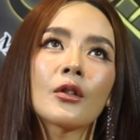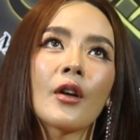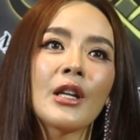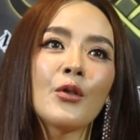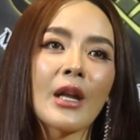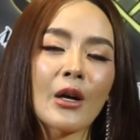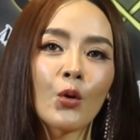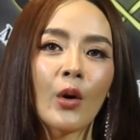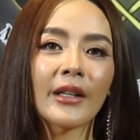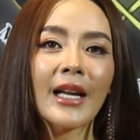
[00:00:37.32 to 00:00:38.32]
ตอนที่อยู่ในค
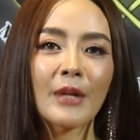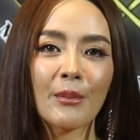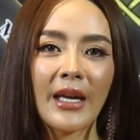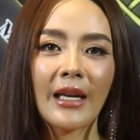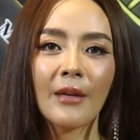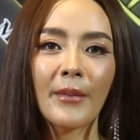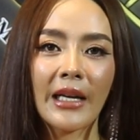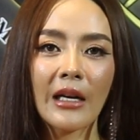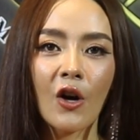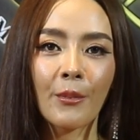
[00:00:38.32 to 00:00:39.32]
รัวแล้วทำน้ำพริกแล้วมั
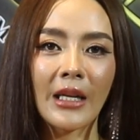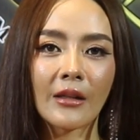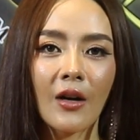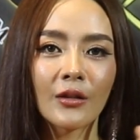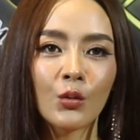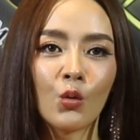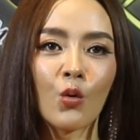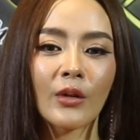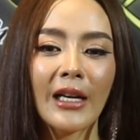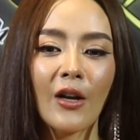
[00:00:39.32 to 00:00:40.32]
นได้ลองผิดลองถู
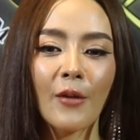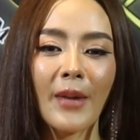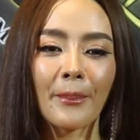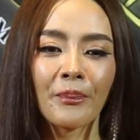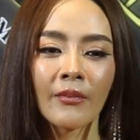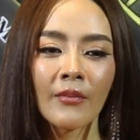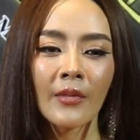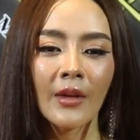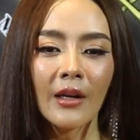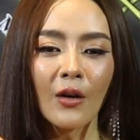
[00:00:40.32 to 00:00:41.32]
ก ได้ลองแบบ
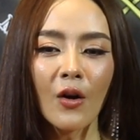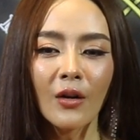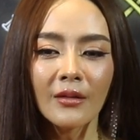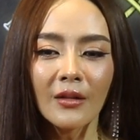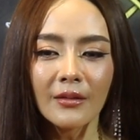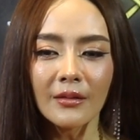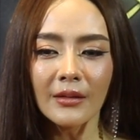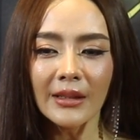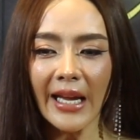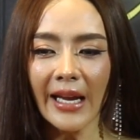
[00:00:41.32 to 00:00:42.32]
ลอง
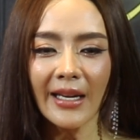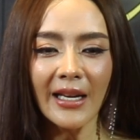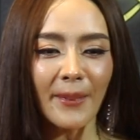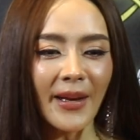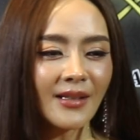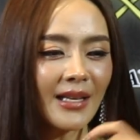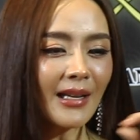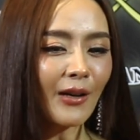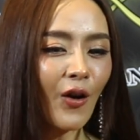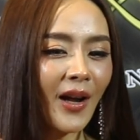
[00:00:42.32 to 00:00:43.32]
ใส่อันนี้ก็ไปซิ
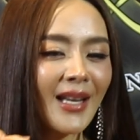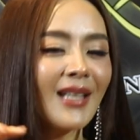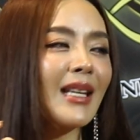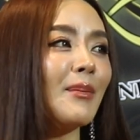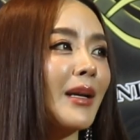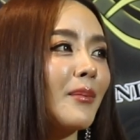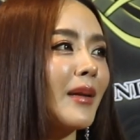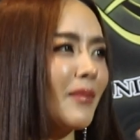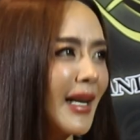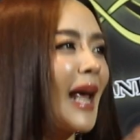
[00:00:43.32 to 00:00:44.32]
เดี๋ยวลองอันนี้ซิมัน
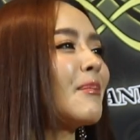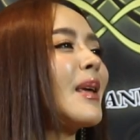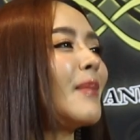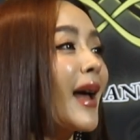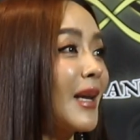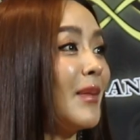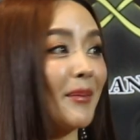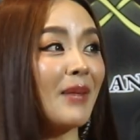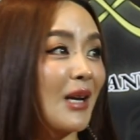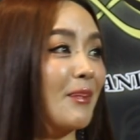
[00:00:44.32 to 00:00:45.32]
มันมันแฮปปี้มากเลย เหมื
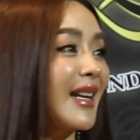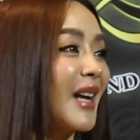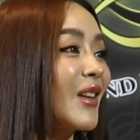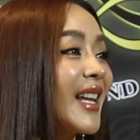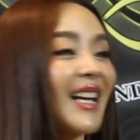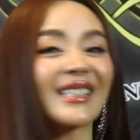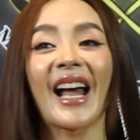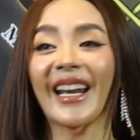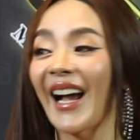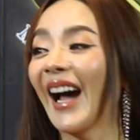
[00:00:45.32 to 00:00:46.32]
อนเหมือนเราเป็นนักวิทยา
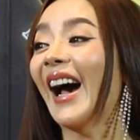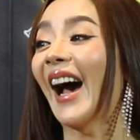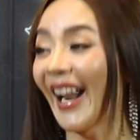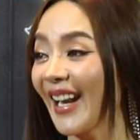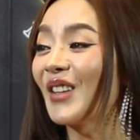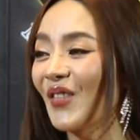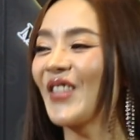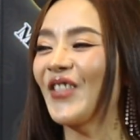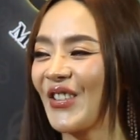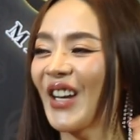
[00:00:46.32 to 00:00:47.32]
ศาสตร์ทางอาหารน่ะมัน
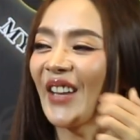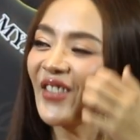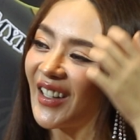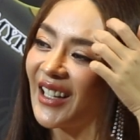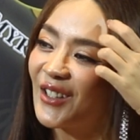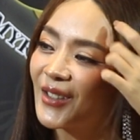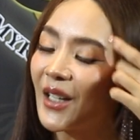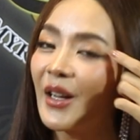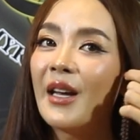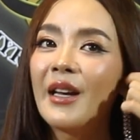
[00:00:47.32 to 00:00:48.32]
เป็นฟิลนั้นมันก็เลยรู้
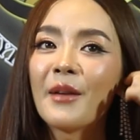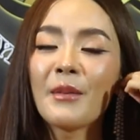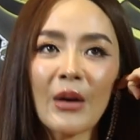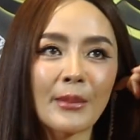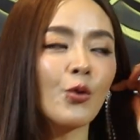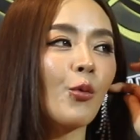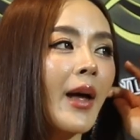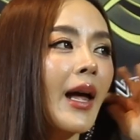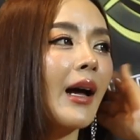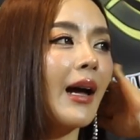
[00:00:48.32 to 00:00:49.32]
สึกมีความสุข
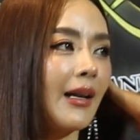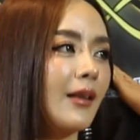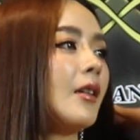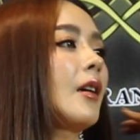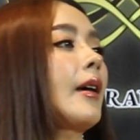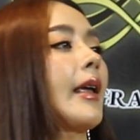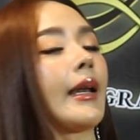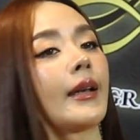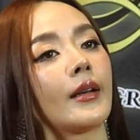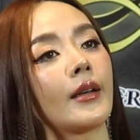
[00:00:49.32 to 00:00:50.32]
มากค่ะ แล้วก็เห็น